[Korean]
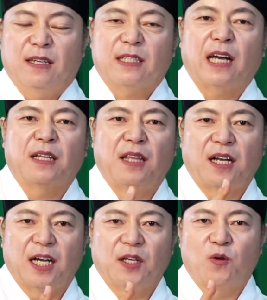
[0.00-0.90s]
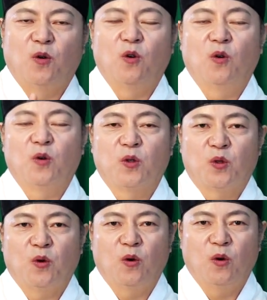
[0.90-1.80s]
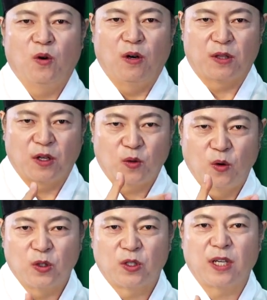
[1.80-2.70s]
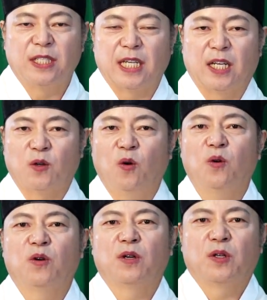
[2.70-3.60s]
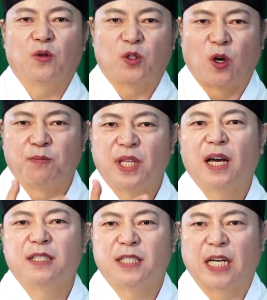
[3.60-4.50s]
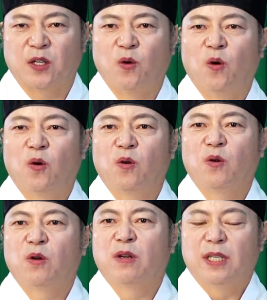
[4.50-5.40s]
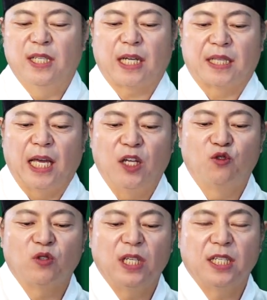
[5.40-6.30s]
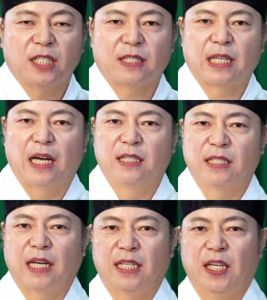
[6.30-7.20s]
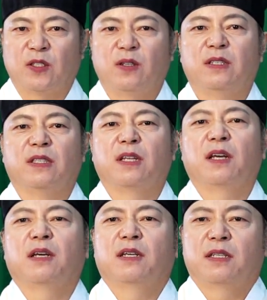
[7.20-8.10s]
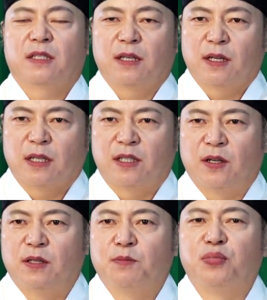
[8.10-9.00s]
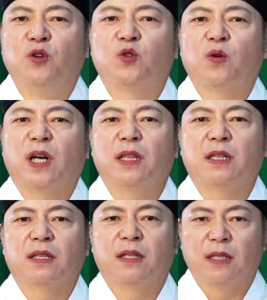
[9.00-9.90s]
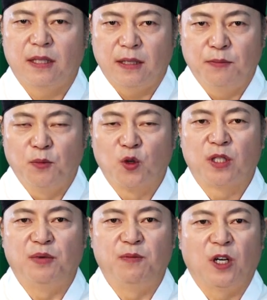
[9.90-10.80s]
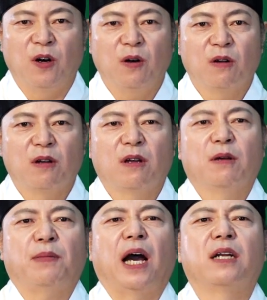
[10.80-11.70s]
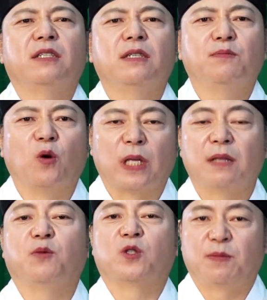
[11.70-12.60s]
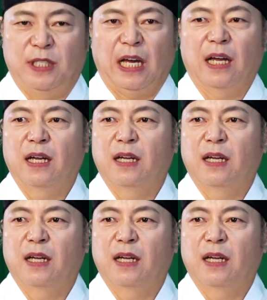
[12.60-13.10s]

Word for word: 상대가 있고 또 어떤 공적인 자리고 또 접대하는 자리고 이렇게 대중이 식사하는 자리에서는 그건 불손한 모습이며 바르지 못한 모습이다.